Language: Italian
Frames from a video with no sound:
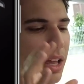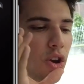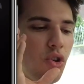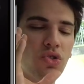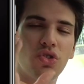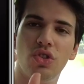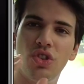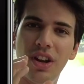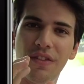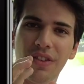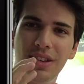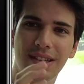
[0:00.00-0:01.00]
3 non sono
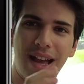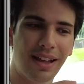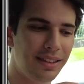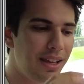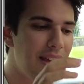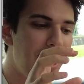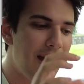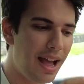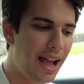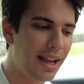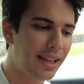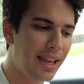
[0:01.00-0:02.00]
raffrescati,
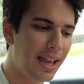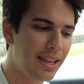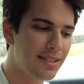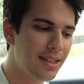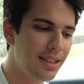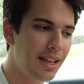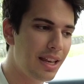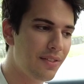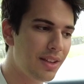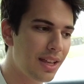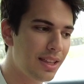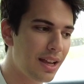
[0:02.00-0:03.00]
anche i sedili.
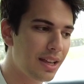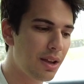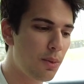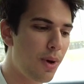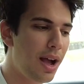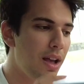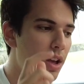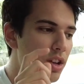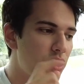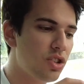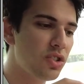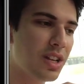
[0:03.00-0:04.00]
Vedete anche qua, sto